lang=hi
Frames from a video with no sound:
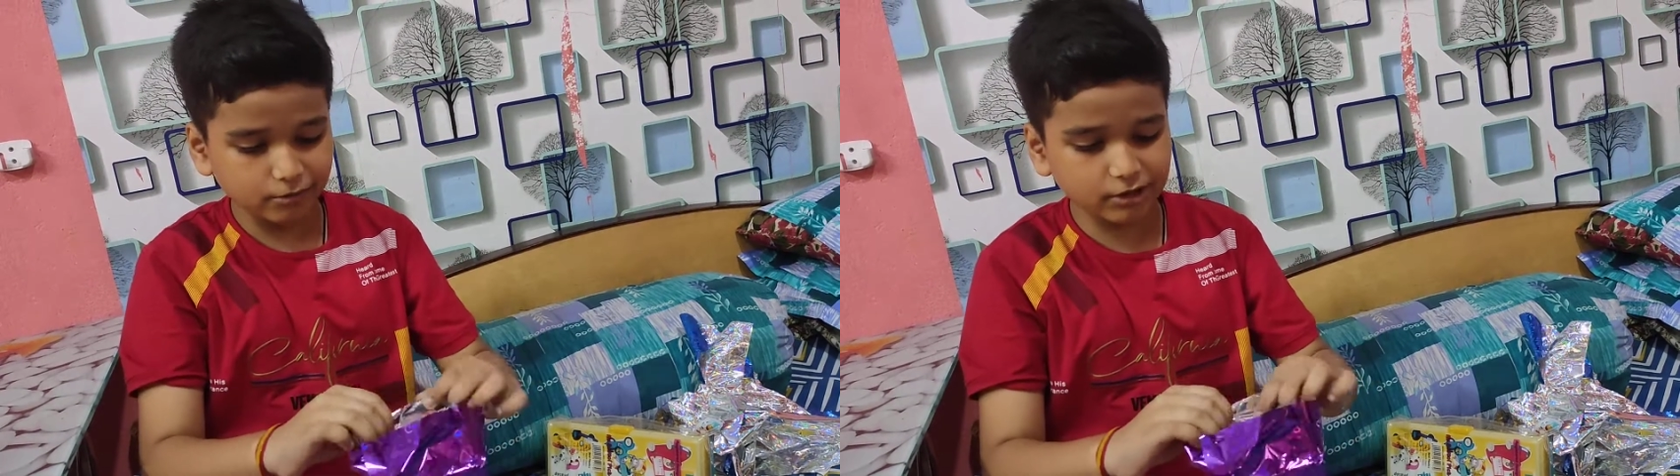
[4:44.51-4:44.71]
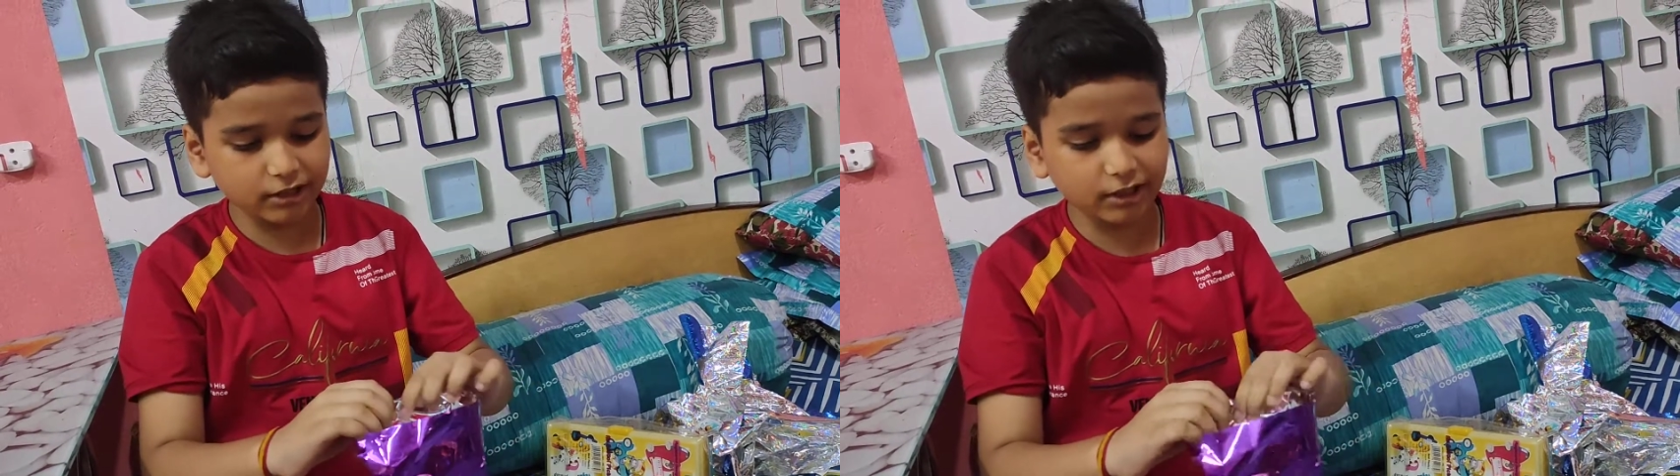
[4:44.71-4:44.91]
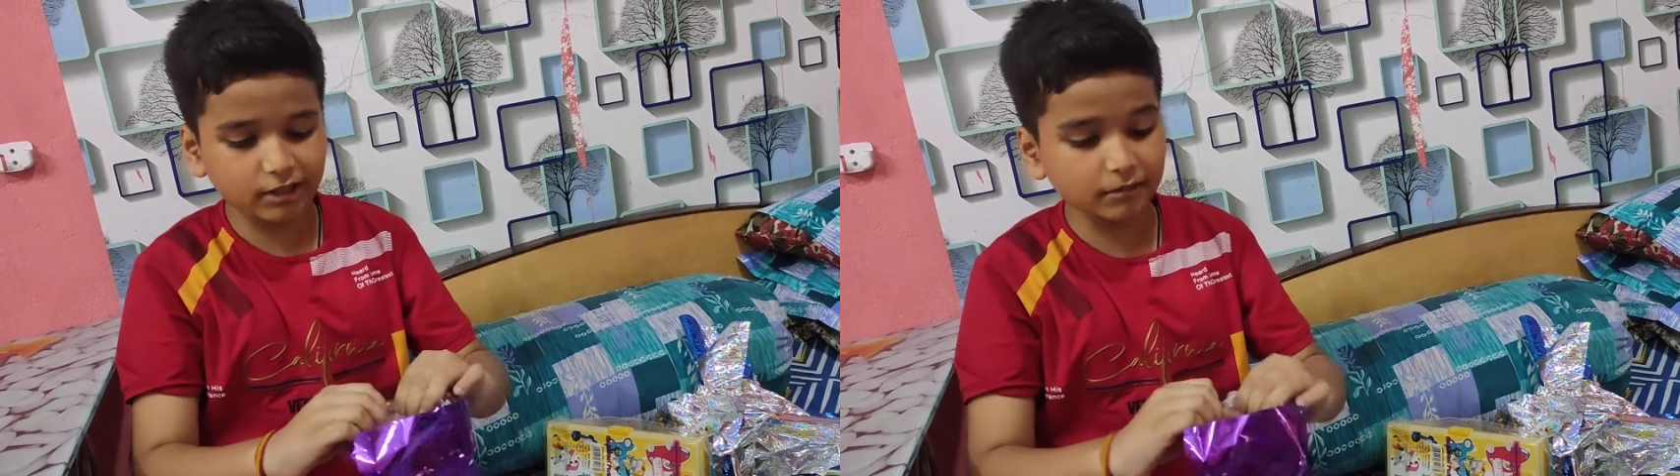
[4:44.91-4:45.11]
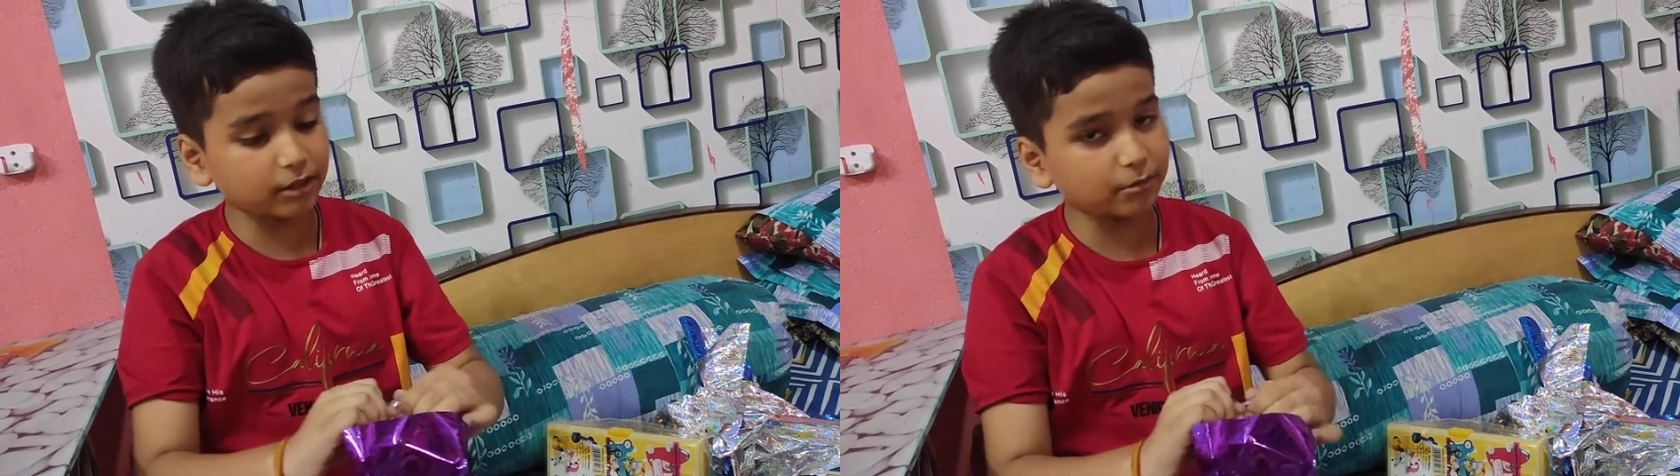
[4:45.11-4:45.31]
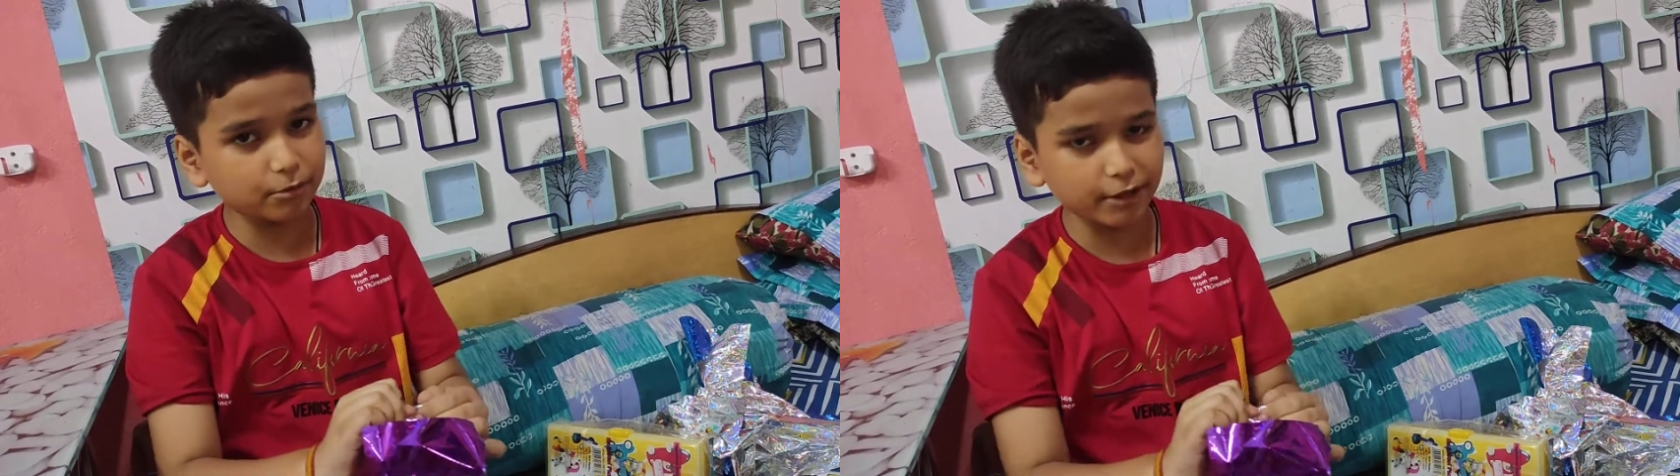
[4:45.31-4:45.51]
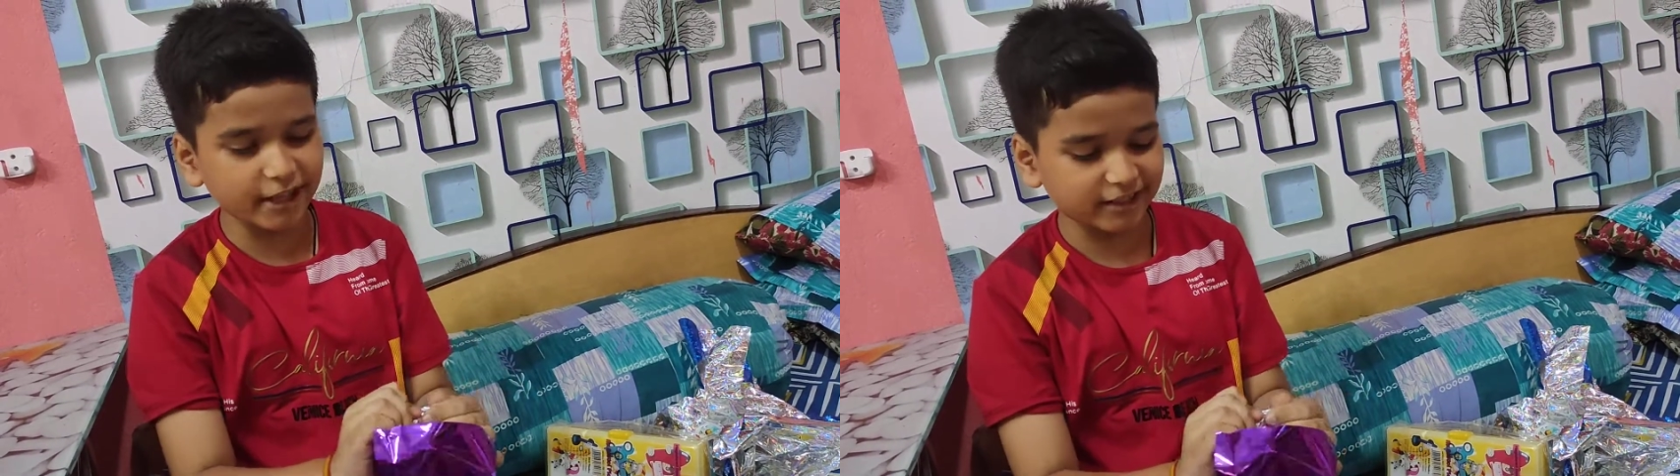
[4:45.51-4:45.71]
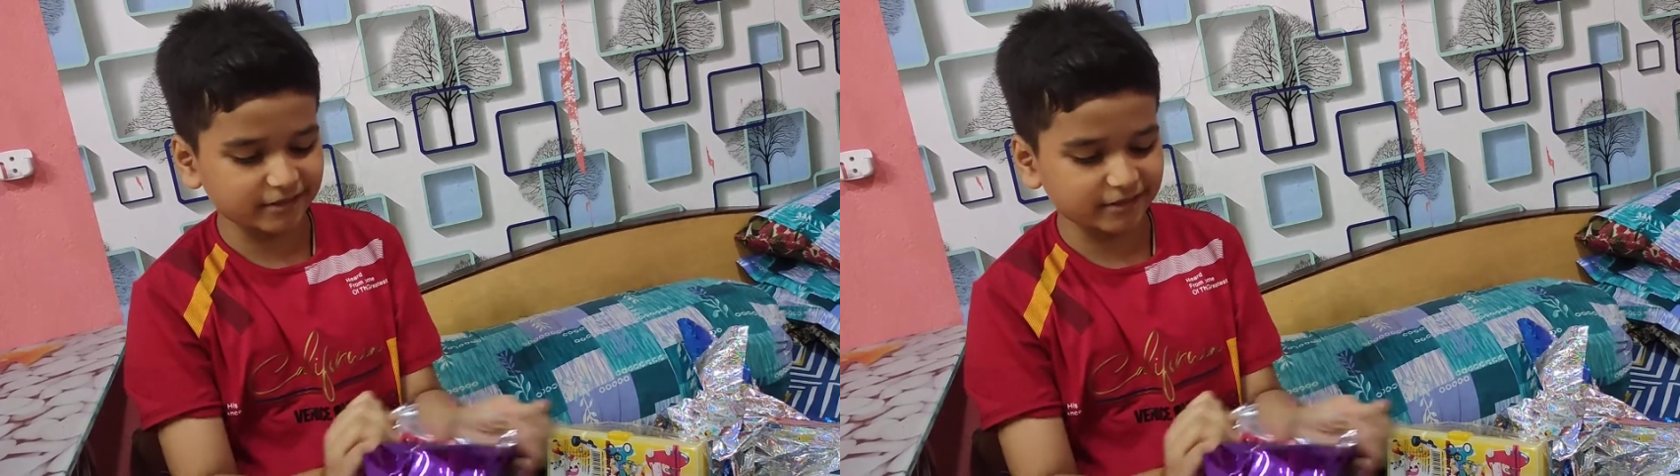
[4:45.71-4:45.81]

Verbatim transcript: उसका ढक्कन मतलब उड़ गया